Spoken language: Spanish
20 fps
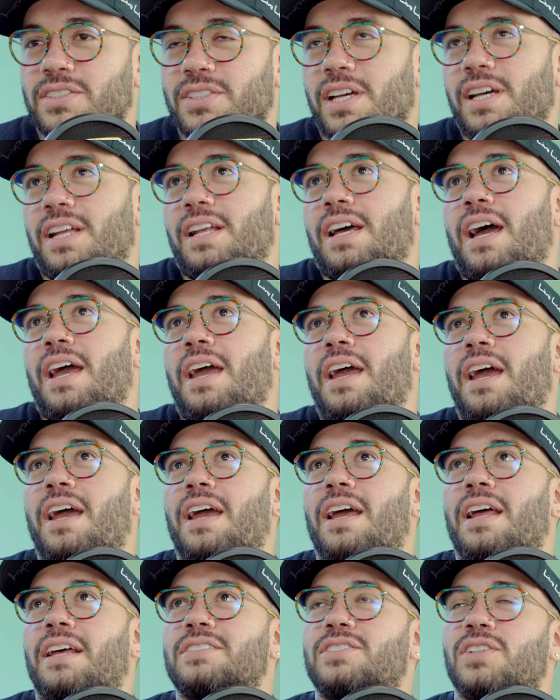sea,
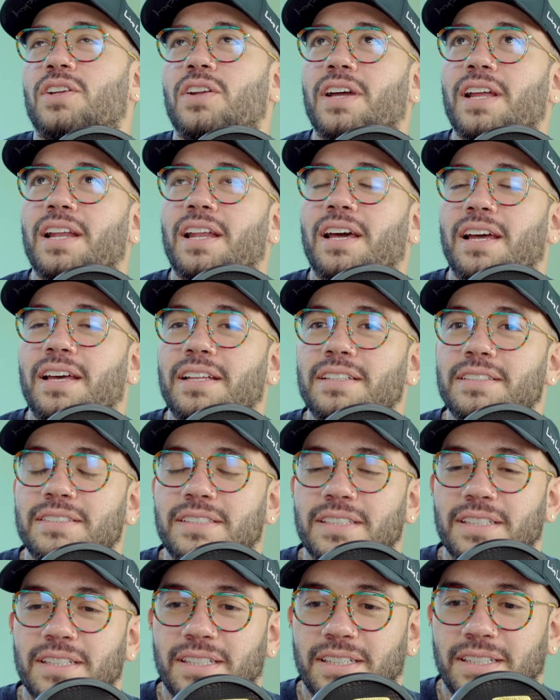solo que la
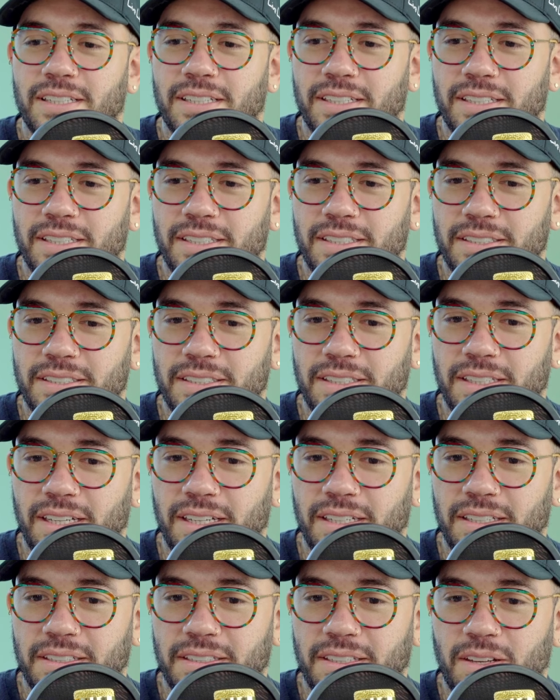gente
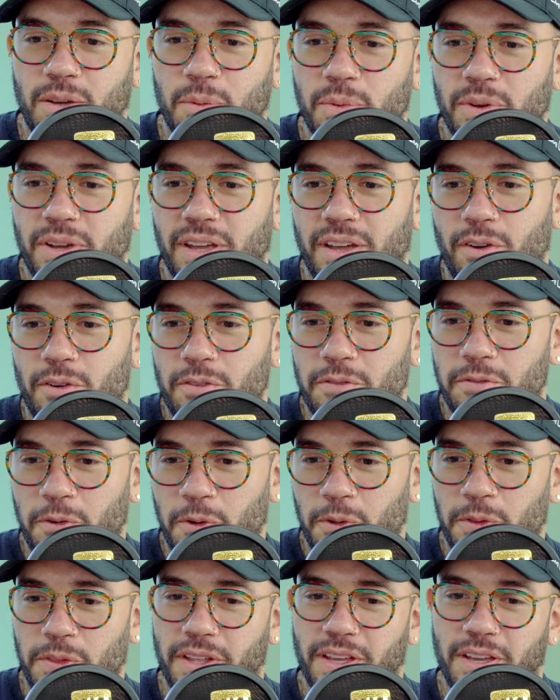como que
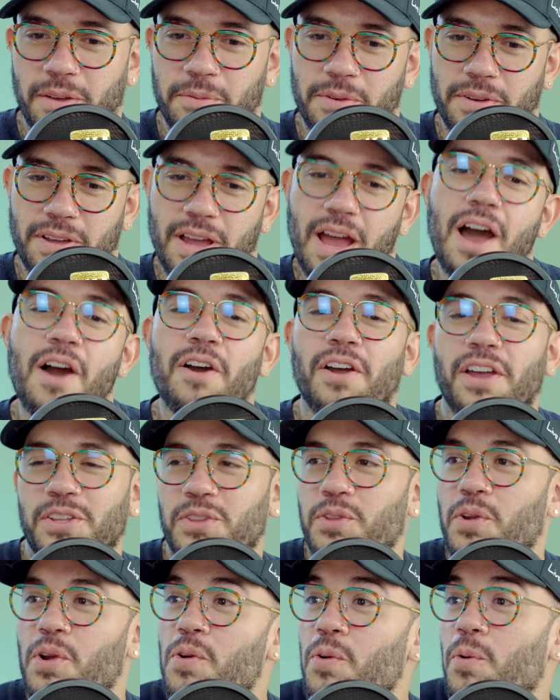confunde, como que, ah, ok,
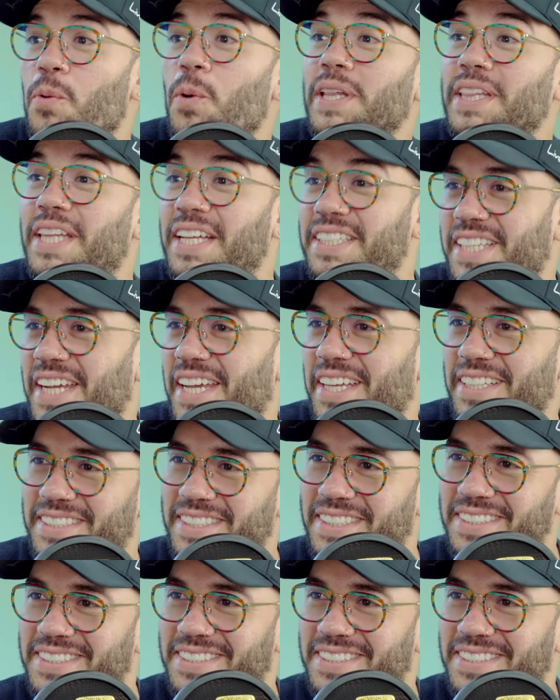tú eres un cuenta chistes.